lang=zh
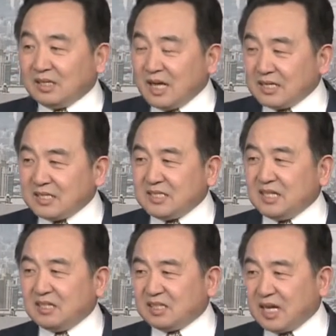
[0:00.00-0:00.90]
他的
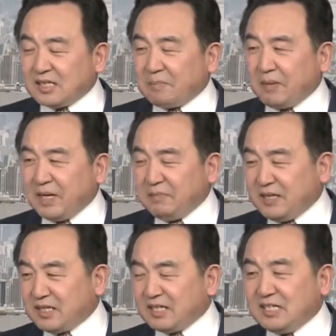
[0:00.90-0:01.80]
邪恶，他的卑
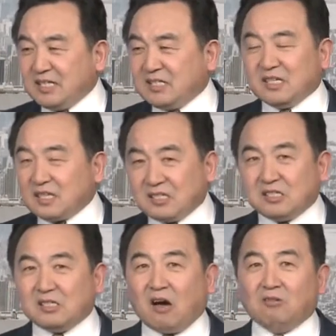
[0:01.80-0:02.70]
鄙，他的一切，他
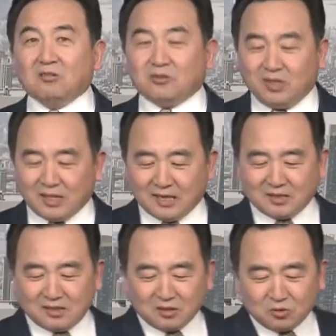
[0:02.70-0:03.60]
知道，所以他
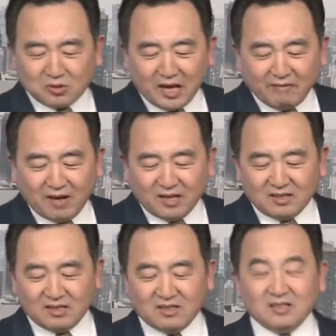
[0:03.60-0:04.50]
只能说台湾，
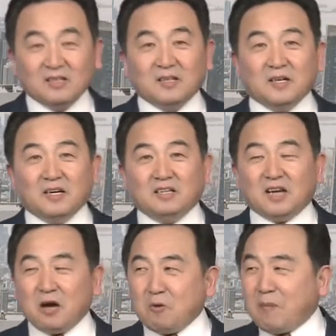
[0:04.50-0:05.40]

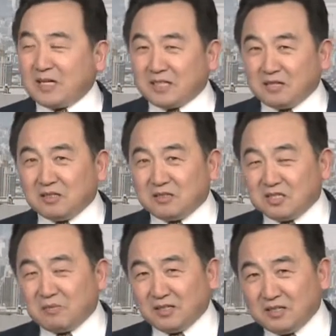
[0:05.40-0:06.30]
然后把脏
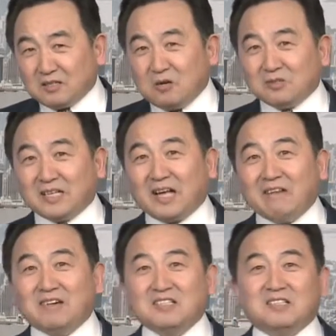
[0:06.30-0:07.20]
屎盆子扣在
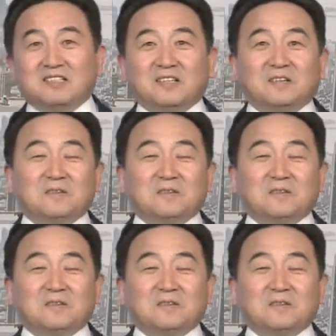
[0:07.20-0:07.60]
台湾身